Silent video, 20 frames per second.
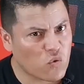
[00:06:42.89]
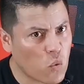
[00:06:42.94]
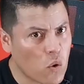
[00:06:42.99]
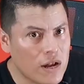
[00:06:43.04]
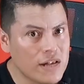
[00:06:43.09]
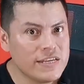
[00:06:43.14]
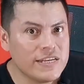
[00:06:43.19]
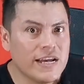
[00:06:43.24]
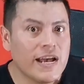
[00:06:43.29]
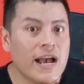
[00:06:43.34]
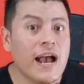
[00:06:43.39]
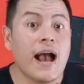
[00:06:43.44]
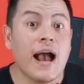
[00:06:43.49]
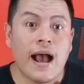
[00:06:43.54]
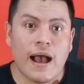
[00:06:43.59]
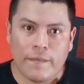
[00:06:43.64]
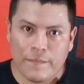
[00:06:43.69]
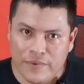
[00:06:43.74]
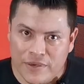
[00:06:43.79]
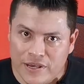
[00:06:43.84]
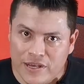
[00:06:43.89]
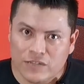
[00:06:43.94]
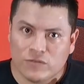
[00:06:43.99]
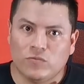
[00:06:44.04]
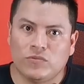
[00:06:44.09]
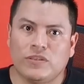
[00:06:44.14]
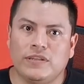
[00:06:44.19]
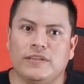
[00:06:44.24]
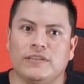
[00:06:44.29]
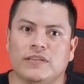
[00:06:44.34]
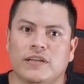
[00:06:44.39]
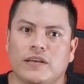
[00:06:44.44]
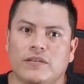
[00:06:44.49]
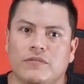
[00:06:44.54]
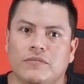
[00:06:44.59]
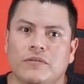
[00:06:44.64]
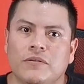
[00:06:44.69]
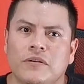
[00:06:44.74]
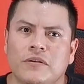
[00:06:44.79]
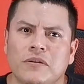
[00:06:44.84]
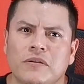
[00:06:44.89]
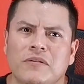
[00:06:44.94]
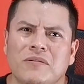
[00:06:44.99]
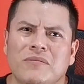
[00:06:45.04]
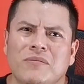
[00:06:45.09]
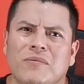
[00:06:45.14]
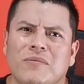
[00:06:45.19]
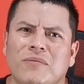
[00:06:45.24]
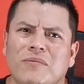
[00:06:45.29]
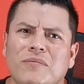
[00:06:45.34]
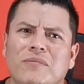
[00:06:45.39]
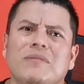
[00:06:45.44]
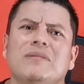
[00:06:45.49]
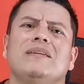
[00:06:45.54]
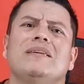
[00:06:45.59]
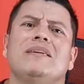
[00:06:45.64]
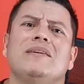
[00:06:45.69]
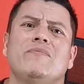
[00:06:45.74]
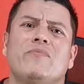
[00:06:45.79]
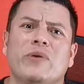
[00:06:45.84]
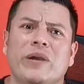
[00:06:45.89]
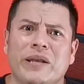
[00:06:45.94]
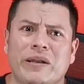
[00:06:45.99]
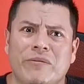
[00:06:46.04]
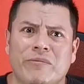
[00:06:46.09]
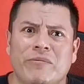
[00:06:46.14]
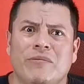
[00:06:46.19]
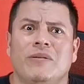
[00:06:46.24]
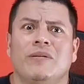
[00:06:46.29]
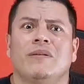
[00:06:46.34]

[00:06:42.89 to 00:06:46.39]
cuál ya habías utilizado. Y bueno,